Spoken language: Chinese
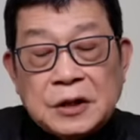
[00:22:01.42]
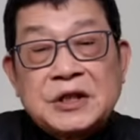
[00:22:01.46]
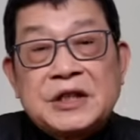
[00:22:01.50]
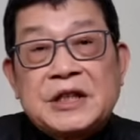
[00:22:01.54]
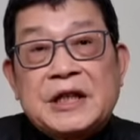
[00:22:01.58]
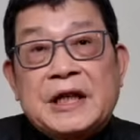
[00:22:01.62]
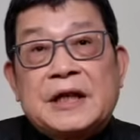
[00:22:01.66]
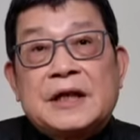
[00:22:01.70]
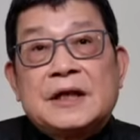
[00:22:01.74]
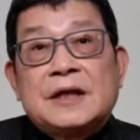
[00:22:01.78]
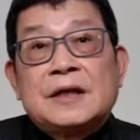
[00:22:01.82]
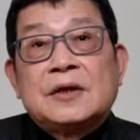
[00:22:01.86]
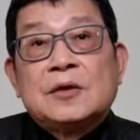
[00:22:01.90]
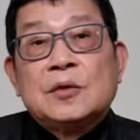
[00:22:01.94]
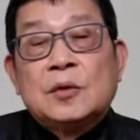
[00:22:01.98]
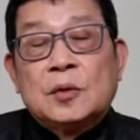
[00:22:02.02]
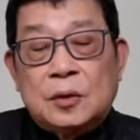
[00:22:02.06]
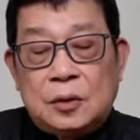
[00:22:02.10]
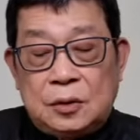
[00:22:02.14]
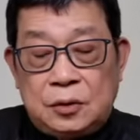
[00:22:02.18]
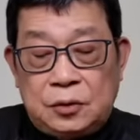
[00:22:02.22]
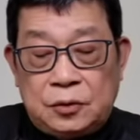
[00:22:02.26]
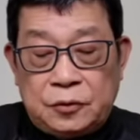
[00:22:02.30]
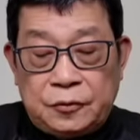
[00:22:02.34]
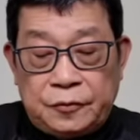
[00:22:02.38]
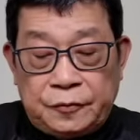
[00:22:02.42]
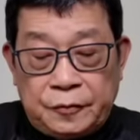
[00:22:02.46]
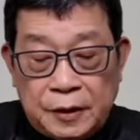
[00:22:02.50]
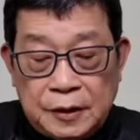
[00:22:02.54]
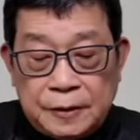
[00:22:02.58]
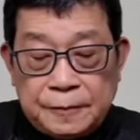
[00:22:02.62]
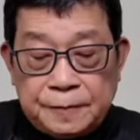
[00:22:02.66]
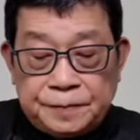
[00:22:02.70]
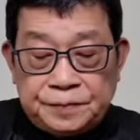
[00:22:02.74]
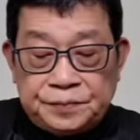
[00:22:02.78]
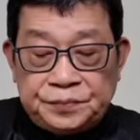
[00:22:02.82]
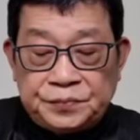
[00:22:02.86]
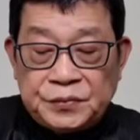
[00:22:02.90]
姐罗玉凤。
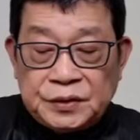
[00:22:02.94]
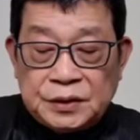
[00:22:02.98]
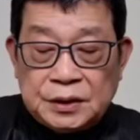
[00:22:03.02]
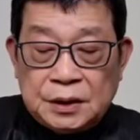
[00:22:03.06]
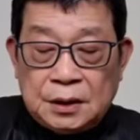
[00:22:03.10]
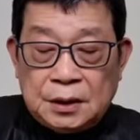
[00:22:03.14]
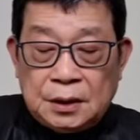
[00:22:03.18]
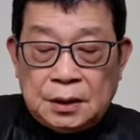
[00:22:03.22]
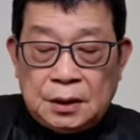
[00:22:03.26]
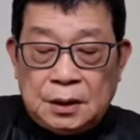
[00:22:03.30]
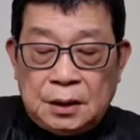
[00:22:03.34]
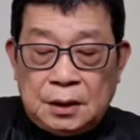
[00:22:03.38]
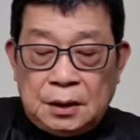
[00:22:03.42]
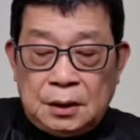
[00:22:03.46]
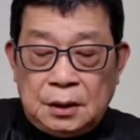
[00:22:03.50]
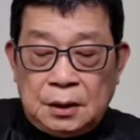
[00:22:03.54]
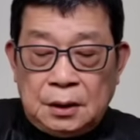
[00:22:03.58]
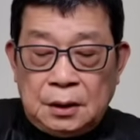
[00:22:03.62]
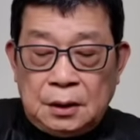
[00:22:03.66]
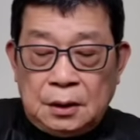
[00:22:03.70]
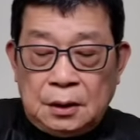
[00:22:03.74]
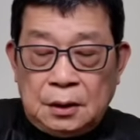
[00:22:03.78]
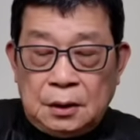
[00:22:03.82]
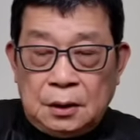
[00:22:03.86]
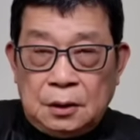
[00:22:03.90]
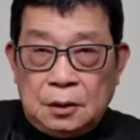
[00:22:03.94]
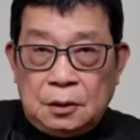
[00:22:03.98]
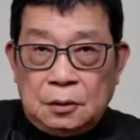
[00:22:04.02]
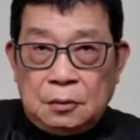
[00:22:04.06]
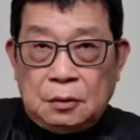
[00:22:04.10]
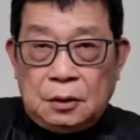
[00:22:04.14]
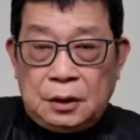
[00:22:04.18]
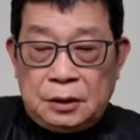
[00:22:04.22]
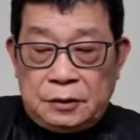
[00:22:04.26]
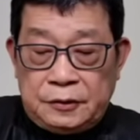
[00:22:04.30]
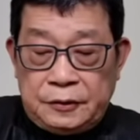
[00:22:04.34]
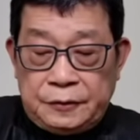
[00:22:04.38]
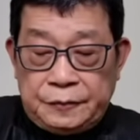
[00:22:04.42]

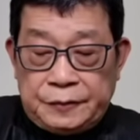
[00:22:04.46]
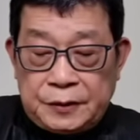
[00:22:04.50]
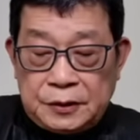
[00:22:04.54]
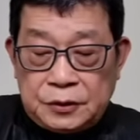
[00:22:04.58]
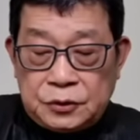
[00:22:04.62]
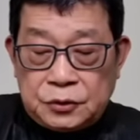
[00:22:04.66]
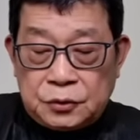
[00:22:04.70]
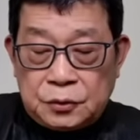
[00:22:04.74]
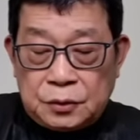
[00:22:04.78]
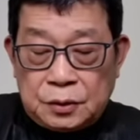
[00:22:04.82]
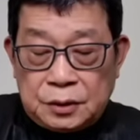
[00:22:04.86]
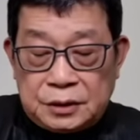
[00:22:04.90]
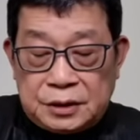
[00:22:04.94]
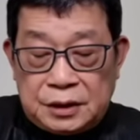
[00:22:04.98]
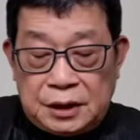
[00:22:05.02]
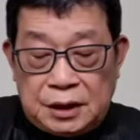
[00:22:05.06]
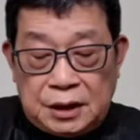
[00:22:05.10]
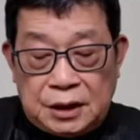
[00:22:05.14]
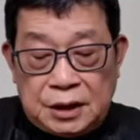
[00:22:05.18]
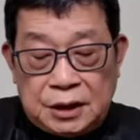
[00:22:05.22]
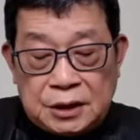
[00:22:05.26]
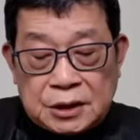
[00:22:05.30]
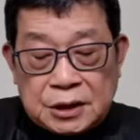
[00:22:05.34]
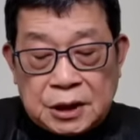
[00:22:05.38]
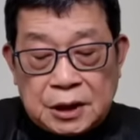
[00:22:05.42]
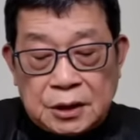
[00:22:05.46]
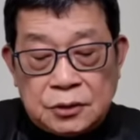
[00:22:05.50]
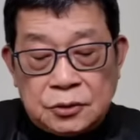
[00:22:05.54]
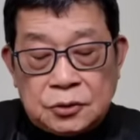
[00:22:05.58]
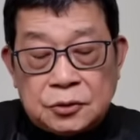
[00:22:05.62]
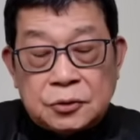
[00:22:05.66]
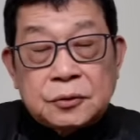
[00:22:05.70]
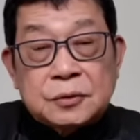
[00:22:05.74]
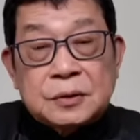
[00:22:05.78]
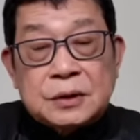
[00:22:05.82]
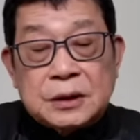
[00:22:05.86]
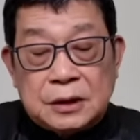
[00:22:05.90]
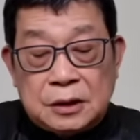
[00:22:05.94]
罗旭凤说：“底层
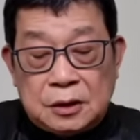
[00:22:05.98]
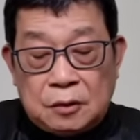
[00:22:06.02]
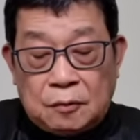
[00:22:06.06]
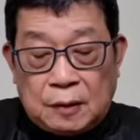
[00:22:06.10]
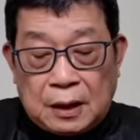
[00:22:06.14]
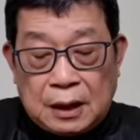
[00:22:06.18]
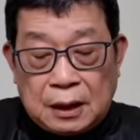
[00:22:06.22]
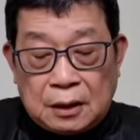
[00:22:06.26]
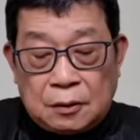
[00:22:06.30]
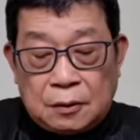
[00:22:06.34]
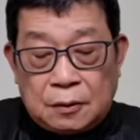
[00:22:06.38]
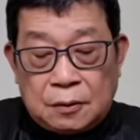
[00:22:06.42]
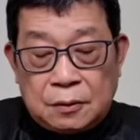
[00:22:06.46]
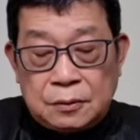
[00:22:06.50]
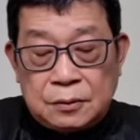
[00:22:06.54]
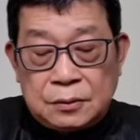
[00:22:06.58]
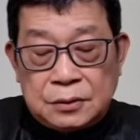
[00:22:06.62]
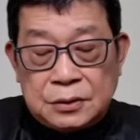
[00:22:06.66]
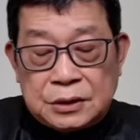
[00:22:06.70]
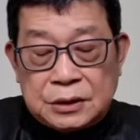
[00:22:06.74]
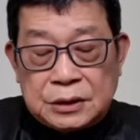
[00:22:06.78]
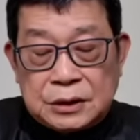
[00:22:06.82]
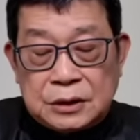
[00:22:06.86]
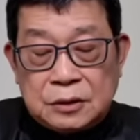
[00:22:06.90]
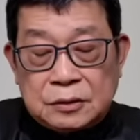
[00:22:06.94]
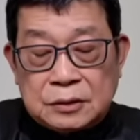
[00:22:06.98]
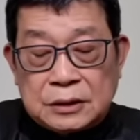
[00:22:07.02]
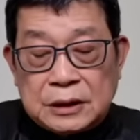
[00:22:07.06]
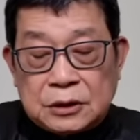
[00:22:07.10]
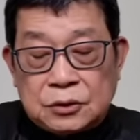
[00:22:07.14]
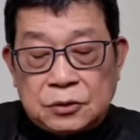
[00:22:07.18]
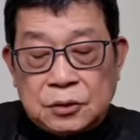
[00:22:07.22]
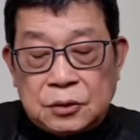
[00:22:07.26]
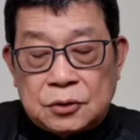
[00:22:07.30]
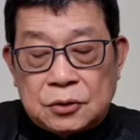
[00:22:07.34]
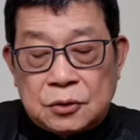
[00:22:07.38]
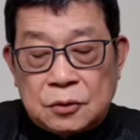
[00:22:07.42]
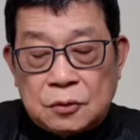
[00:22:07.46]
出身的网红，只有在
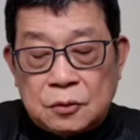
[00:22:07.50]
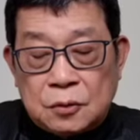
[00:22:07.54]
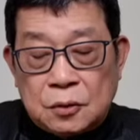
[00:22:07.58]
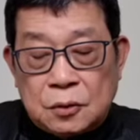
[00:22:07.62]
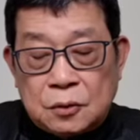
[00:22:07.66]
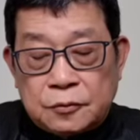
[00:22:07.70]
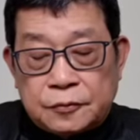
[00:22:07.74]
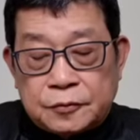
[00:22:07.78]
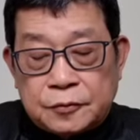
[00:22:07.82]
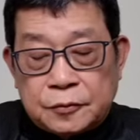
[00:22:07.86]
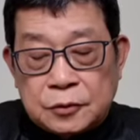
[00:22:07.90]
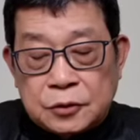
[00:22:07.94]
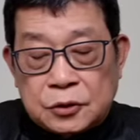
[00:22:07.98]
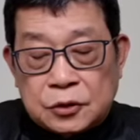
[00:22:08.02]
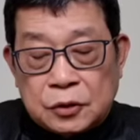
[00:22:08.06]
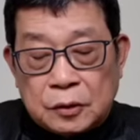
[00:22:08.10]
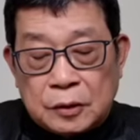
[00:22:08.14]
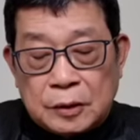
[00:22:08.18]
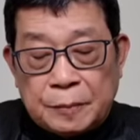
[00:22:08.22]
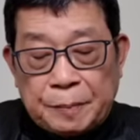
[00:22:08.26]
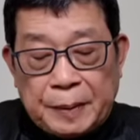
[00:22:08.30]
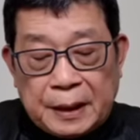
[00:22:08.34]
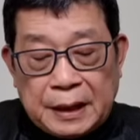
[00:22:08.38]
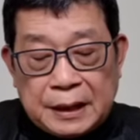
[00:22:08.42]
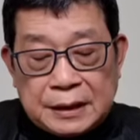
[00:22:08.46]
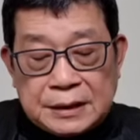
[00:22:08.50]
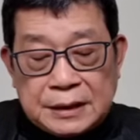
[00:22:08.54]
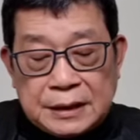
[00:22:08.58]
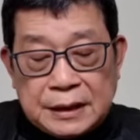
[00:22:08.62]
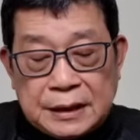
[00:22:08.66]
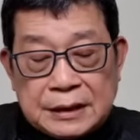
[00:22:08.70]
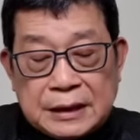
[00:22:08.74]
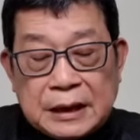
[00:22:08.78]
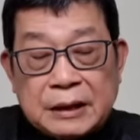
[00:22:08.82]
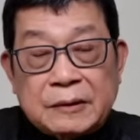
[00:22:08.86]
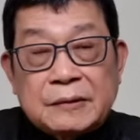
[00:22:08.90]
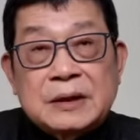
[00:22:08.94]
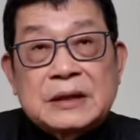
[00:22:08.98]
对中共服从和巴结，
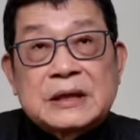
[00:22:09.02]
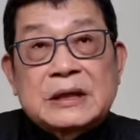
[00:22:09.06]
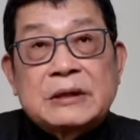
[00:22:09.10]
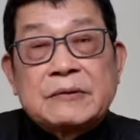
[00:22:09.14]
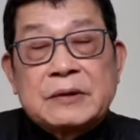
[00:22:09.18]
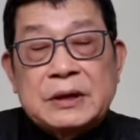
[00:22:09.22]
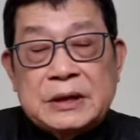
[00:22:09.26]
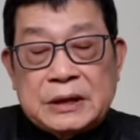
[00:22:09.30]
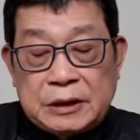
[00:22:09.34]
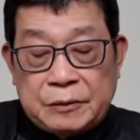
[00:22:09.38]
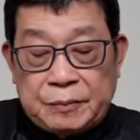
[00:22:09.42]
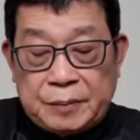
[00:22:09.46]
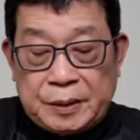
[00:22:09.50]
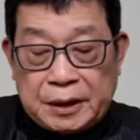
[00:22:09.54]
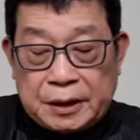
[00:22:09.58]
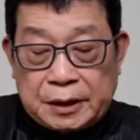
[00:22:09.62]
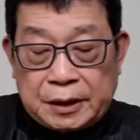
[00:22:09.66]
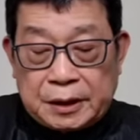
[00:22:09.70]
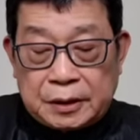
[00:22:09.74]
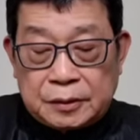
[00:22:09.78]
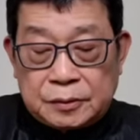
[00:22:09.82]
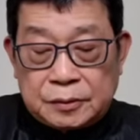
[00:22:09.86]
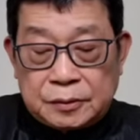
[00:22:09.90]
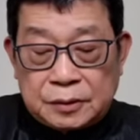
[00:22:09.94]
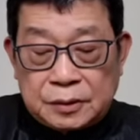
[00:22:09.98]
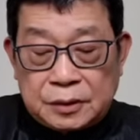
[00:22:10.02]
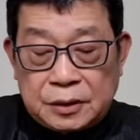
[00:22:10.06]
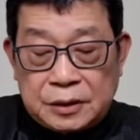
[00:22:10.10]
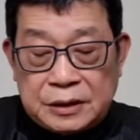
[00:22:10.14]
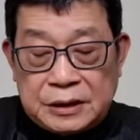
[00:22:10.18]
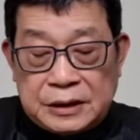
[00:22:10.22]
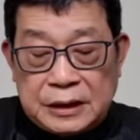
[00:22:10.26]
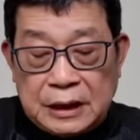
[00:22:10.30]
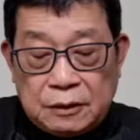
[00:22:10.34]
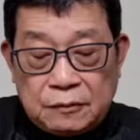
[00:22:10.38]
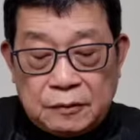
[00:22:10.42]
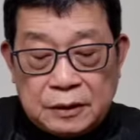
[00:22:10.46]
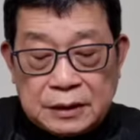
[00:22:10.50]
才会成为正面人物。那
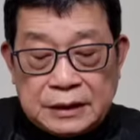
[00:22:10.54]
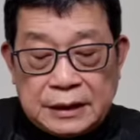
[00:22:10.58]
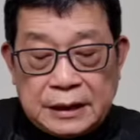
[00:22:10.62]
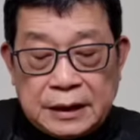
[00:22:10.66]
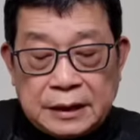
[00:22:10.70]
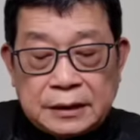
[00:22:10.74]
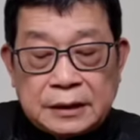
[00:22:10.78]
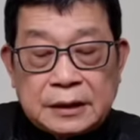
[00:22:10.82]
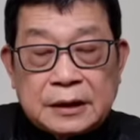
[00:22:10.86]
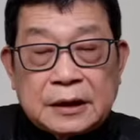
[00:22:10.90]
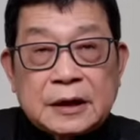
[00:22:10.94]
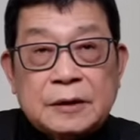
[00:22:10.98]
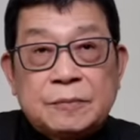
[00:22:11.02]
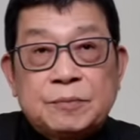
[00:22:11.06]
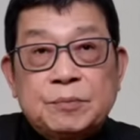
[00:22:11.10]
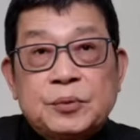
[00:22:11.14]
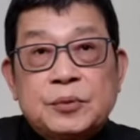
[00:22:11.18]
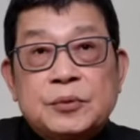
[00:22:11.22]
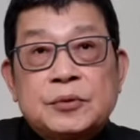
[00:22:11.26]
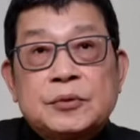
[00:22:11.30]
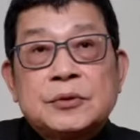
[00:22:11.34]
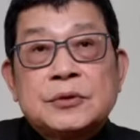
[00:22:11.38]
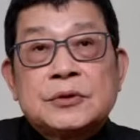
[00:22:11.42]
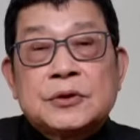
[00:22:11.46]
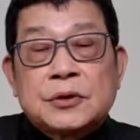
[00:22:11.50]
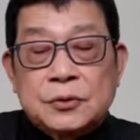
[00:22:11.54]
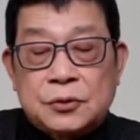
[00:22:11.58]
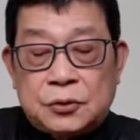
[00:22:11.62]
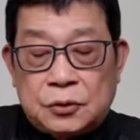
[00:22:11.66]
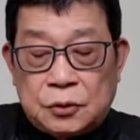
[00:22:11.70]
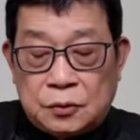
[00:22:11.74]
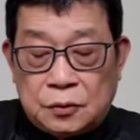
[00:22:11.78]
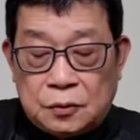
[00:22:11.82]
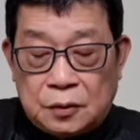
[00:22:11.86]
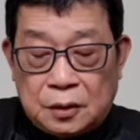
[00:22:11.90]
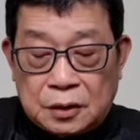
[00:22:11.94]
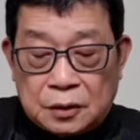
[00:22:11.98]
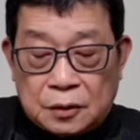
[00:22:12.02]
像我这样的人，不服从
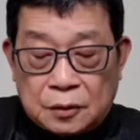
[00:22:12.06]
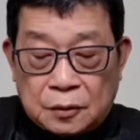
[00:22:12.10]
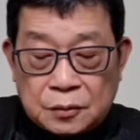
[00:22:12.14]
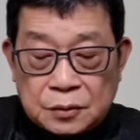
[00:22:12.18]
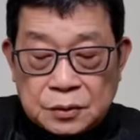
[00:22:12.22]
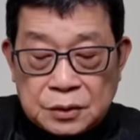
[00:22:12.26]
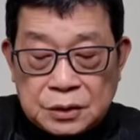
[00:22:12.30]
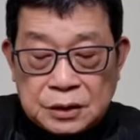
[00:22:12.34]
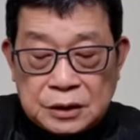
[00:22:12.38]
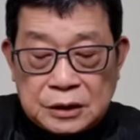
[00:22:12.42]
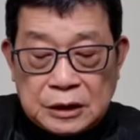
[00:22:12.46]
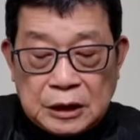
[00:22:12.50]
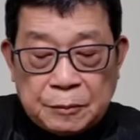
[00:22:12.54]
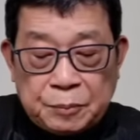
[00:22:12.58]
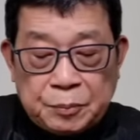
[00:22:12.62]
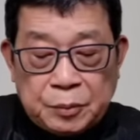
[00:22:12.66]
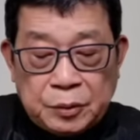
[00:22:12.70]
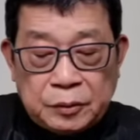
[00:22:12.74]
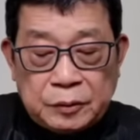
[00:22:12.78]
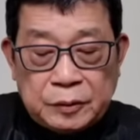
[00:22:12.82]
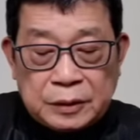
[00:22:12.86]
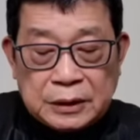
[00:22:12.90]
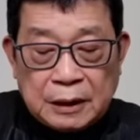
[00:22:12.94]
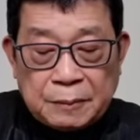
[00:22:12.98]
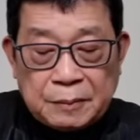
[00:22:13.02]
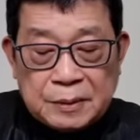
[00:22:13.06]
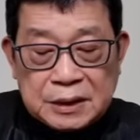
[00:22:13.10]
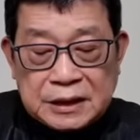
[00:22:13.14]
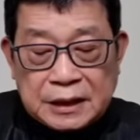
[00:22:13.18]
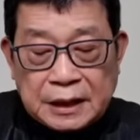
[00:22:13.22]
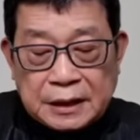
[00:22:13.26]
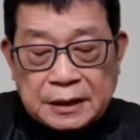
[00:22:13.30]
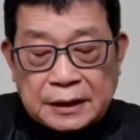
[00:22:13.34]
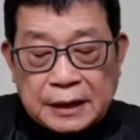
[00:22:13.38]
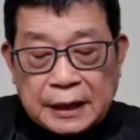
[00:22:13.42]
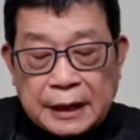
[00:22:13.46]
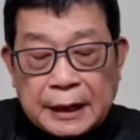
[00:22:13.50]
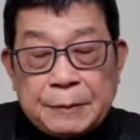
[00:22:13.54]
中共的统治，也不为他们
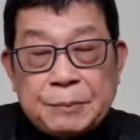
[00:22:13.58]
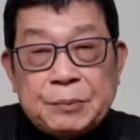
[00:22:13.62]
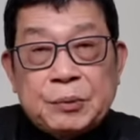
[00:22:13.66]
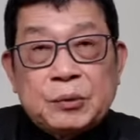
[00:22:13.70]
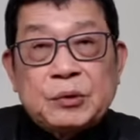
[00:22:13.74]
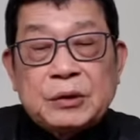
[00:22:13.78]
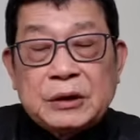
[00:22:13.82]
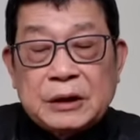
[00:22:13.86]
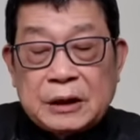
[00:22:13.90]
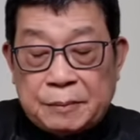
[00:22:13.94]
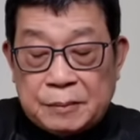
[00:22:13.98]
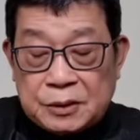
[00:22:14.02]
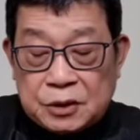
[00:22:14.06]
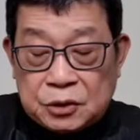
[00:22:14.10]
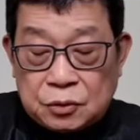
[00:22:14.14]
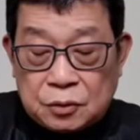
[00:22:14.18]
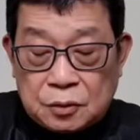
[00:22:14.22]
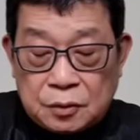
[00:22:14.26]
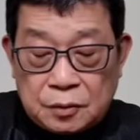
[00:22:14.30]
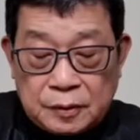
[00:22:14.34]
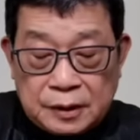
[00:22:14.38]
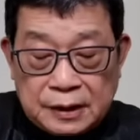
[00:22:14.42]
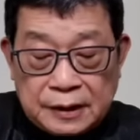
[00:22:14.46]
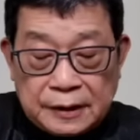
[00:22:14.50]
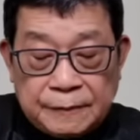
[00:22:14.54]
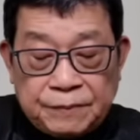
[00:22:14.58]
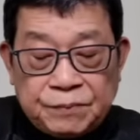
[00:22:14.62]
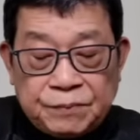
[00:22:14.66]
站台，不为他们说话，